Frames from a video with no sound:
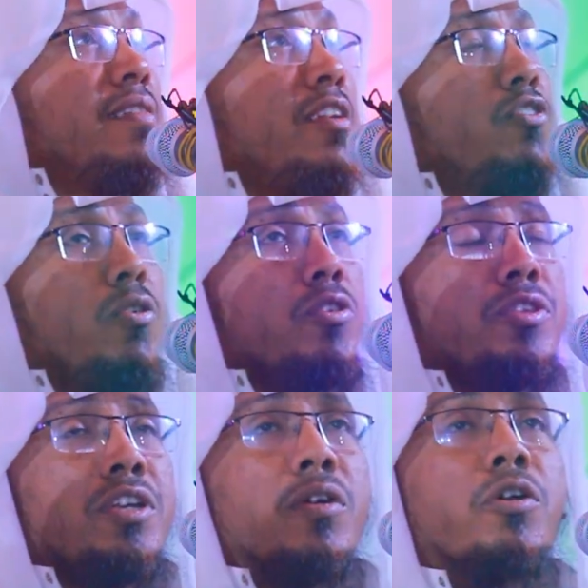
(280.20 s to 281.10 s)
হাজার জগৎ
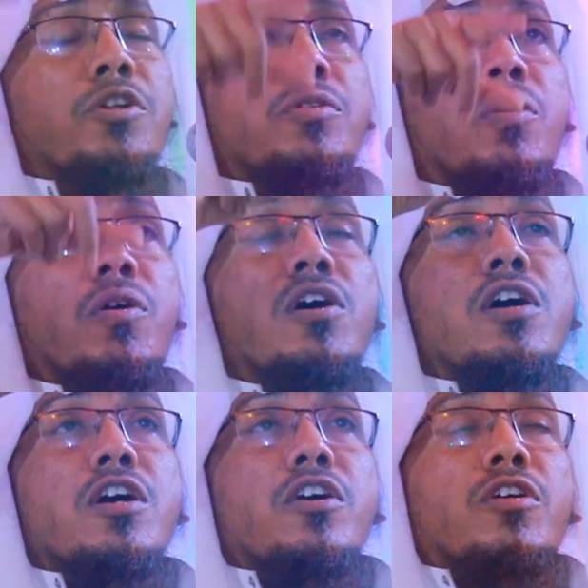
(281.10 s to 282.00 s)
নিয়ে গঠিত
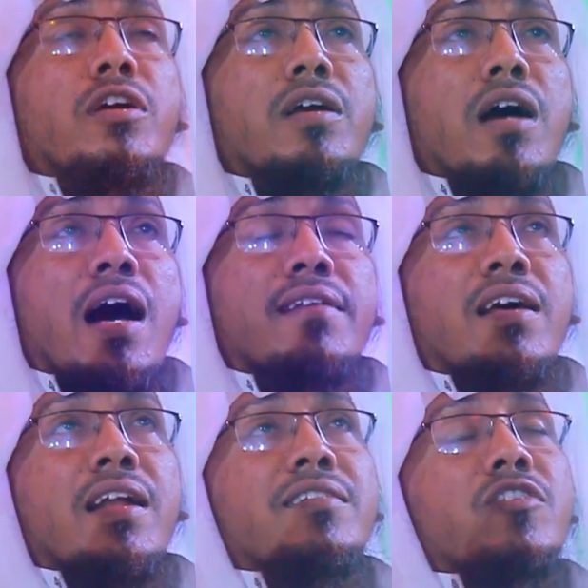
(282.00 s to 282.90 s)
এই
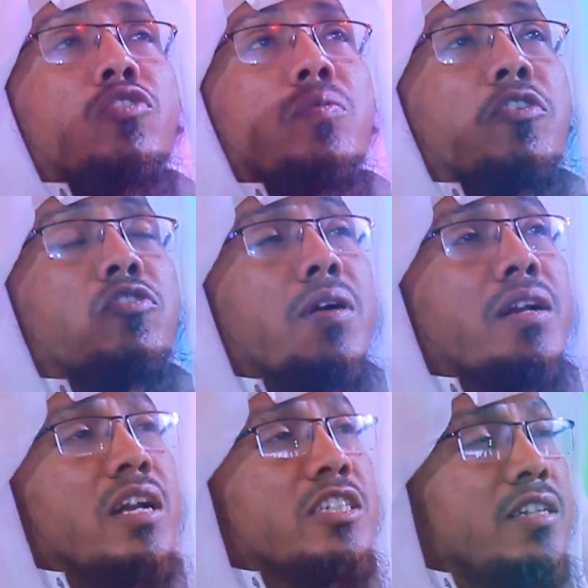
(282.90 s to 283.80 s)
হাজার হাজার সুপার সুপার
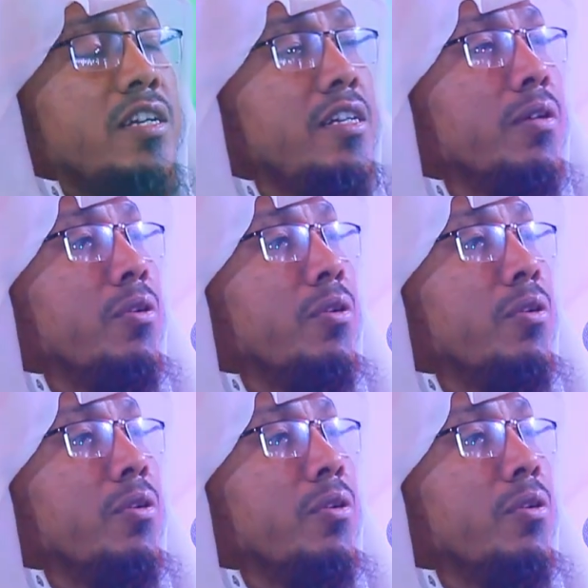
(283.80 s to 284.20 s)
ক্লাস্টার নিয়ে